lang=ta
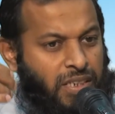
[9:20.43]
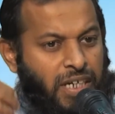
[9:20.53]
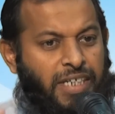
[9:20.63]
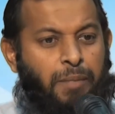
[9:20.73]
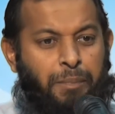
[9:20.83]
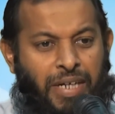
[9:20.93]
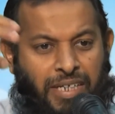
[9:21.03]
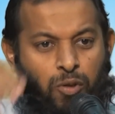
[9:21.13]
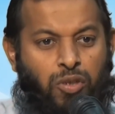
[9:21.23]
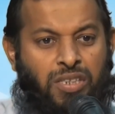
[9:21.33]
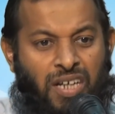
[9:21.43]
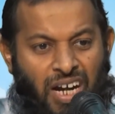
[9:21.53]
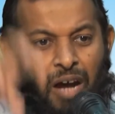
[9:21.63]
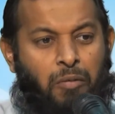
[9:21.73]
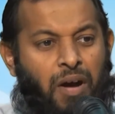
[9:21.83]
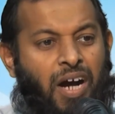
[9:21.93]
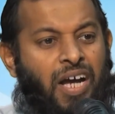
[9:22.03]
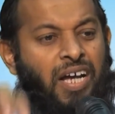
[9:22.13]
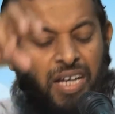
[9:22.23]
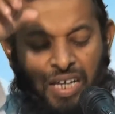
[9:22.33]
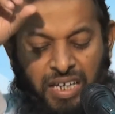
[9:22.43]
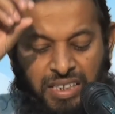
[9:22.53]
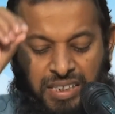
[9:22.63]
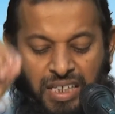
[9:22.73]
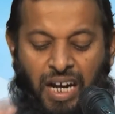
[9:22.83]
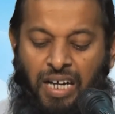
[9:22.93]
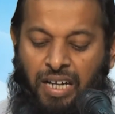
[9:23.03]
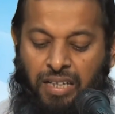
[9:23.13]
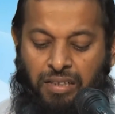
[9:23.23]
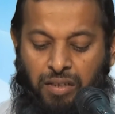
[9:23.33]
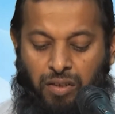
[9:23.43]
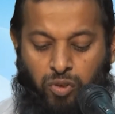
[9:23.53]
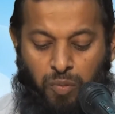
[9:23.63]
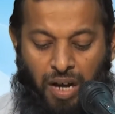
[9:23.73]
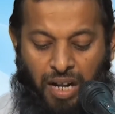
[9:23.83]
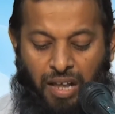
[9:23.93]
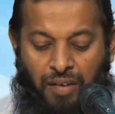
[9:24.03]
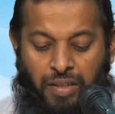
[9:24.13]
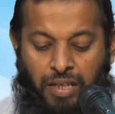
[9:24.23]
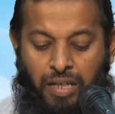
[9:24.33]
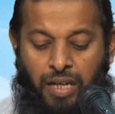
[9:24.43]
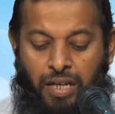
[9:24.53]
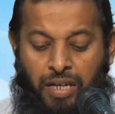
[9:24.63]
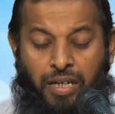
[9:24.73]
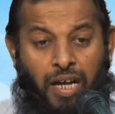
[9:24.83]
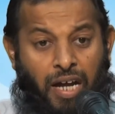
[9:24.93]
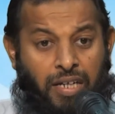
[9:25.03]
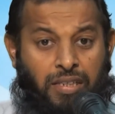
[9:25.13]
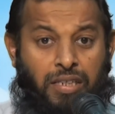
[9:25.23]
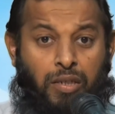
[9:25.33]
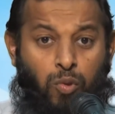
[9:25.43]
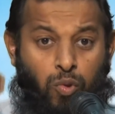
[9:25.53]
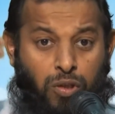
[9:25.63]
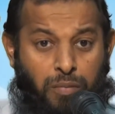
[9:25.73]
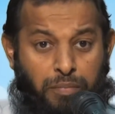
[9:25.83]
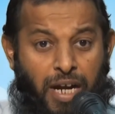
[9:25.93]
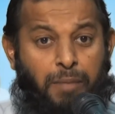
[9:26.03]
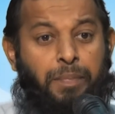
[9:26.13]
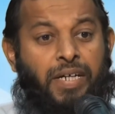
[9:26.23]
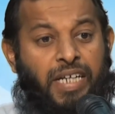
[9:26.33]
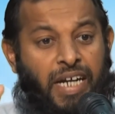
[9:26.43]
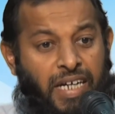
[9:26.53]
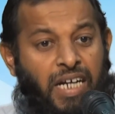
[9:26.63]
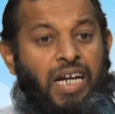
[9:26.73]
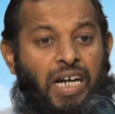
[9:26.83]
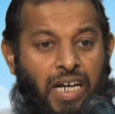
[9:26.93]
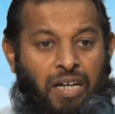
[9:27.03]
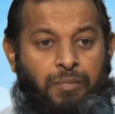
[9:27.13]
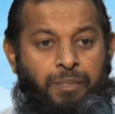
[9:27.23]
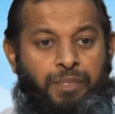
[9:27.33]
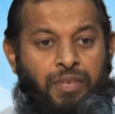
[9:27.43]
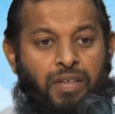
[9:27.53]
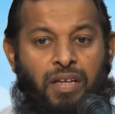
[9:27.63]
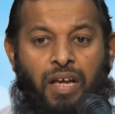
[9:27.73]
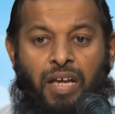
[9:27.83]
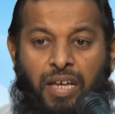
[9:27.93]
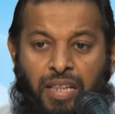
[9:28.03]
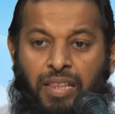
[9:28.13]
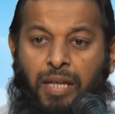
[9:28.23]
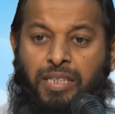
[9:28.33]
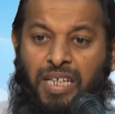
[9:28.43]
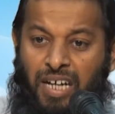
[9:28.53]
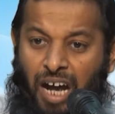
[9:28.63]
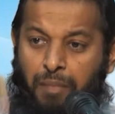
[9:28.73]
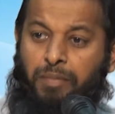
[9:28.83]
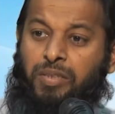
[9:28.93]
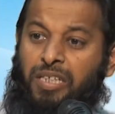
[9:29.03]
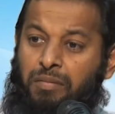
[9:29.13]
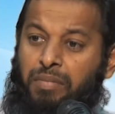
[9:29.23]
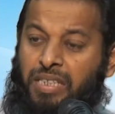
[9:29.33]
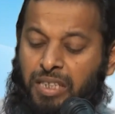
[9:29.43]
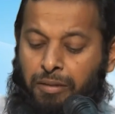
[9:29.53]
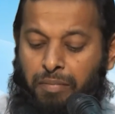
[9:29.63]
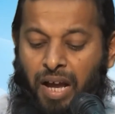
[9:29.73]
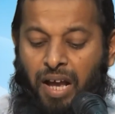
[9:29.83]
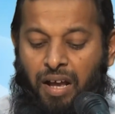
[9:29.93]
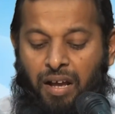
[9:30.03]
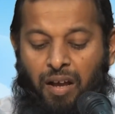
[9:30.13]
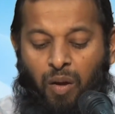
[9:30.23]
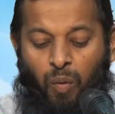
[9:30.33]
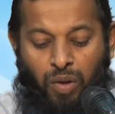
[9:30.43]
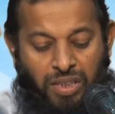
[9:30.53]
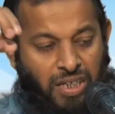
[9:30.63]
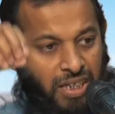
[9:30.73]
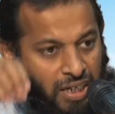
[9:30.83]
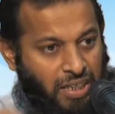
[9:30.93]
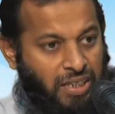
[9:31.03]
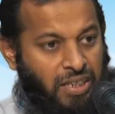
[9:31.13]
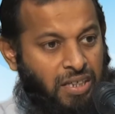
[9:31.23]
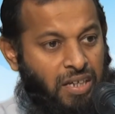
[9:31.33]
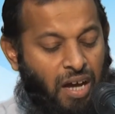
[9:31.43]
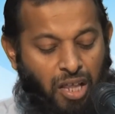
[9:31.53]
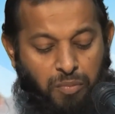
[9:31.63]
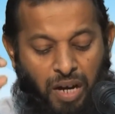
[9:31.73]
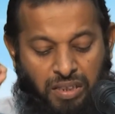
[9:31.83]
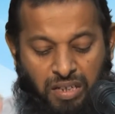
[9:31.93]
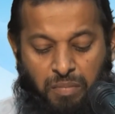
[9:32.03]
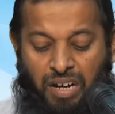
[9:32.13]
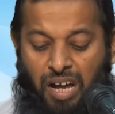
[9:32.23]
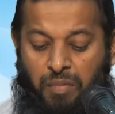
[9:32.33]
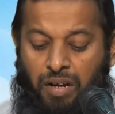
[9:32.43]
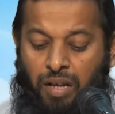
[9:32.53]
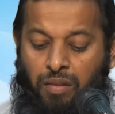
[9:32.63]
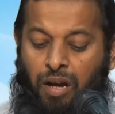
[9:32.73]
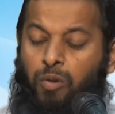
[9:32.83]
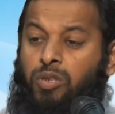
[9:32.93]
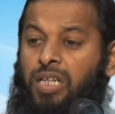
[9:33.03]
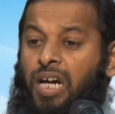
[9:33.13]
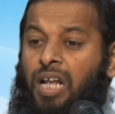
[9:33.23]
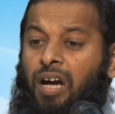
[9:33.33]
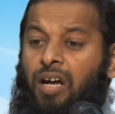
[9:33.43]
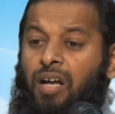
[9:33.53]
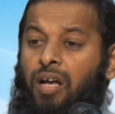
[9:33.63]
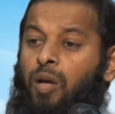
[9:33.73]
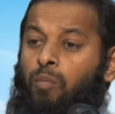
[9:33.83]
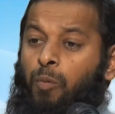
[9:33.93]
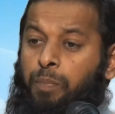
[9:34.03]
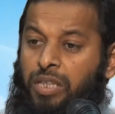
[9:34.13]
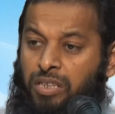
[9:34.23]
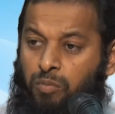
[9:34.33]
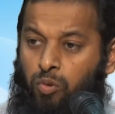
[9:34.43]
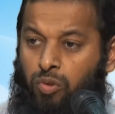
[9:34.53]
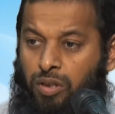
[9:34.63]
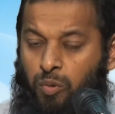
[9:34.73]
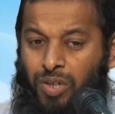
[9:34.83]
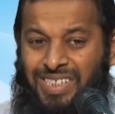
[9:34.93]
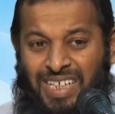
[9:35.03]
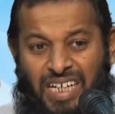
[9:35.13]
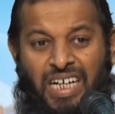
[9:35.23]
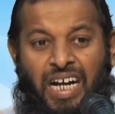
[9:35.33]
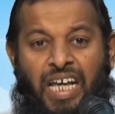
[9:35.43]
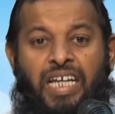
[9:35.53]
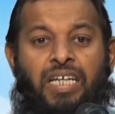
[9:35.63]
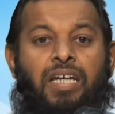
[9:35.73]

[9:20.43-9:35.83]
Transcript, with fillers: இடம்பெற்ற ஒரு திருநாமமாக இது திகழ்கிறது சுமார் அதாவது ரெண்டாயிரத்தி இருநூறுக்கு மேற்பட்ட இடங்களில் இந்த திருநாமம் திரும்ப திரும்ப வந்திருக்கிறது அது மாத்திரமல்லாமல் அல்லாஹு தாலா முப்பத்தி மூன்று வசனங்களை